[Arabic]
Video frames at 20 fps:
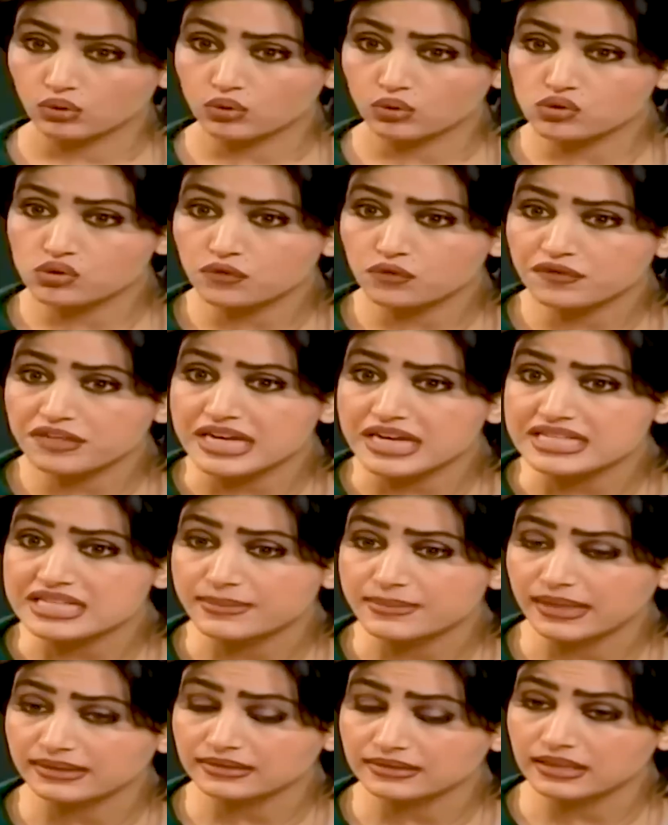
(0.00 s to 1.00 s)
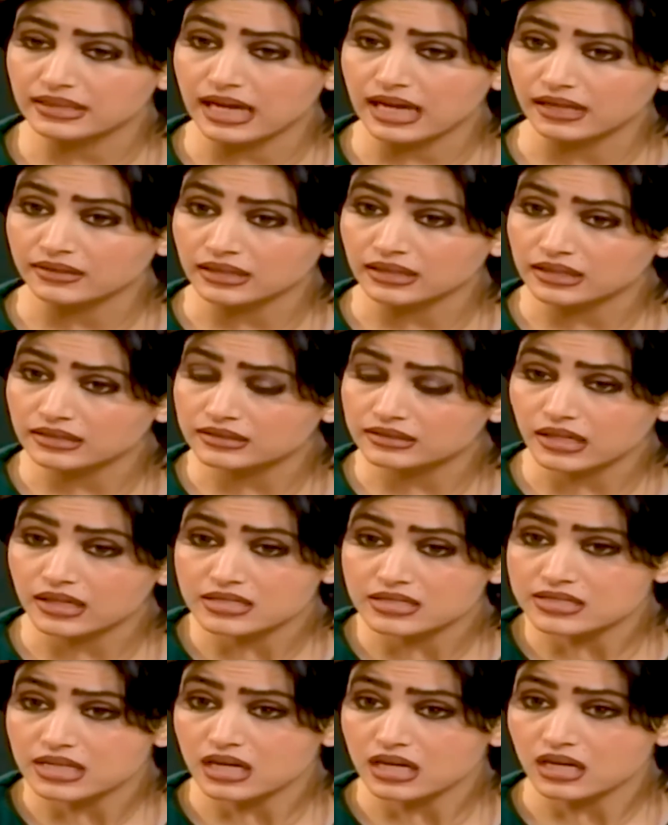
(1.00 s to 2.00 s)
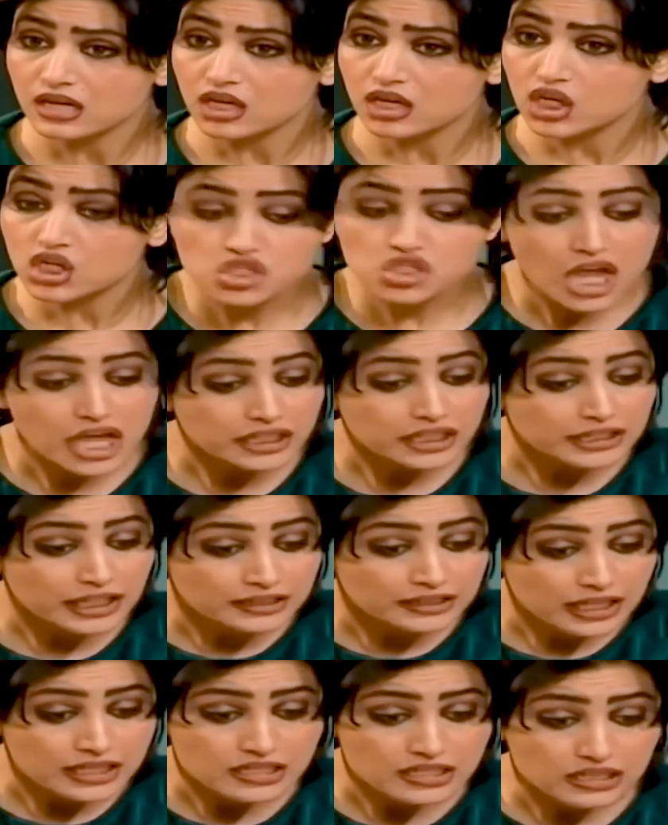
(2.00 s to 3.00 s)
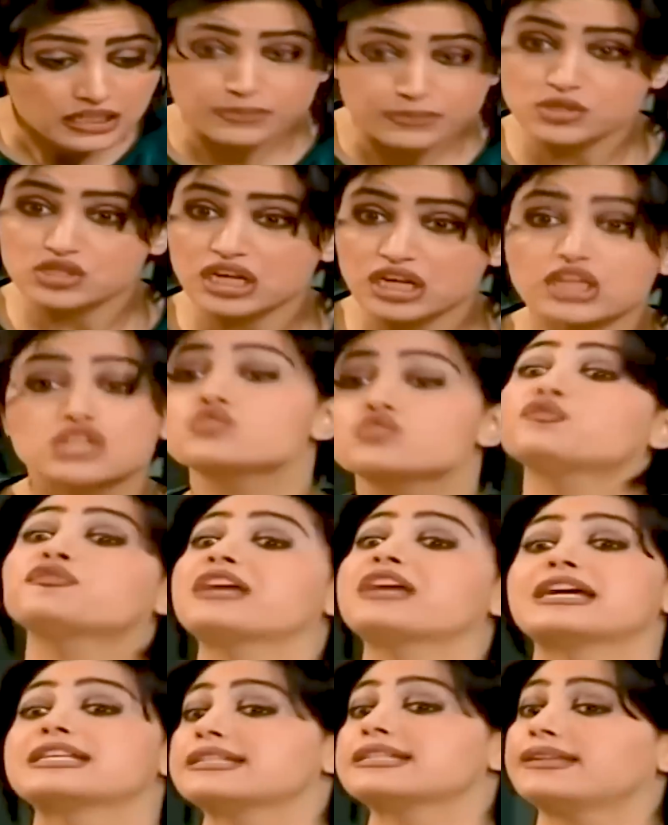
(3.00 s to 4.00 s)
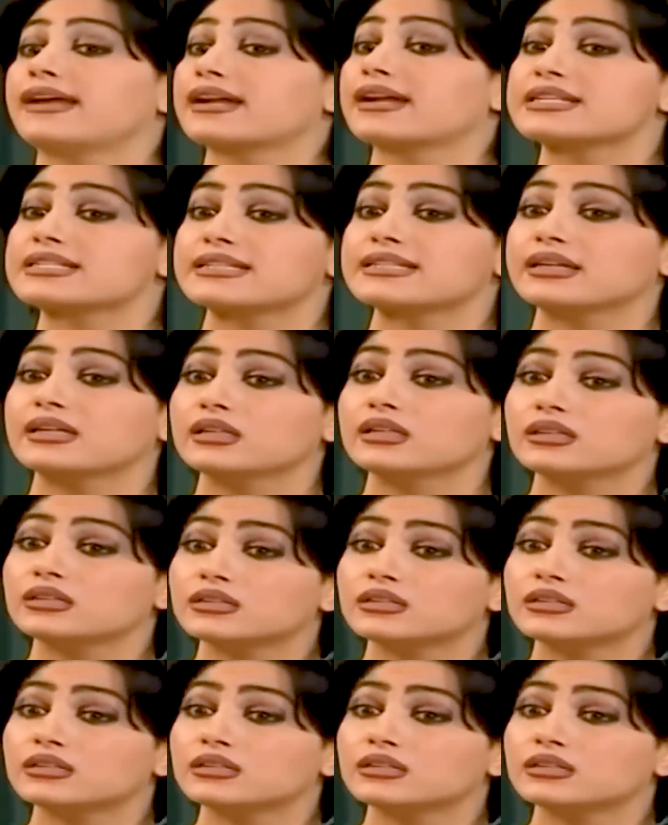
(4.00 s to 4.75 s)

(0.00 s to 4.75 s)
وشو فيها اذا بعتتها لعندك تدرسها؟ جارتنا اعتزتنا بشغله شو فيها اذا درستها؟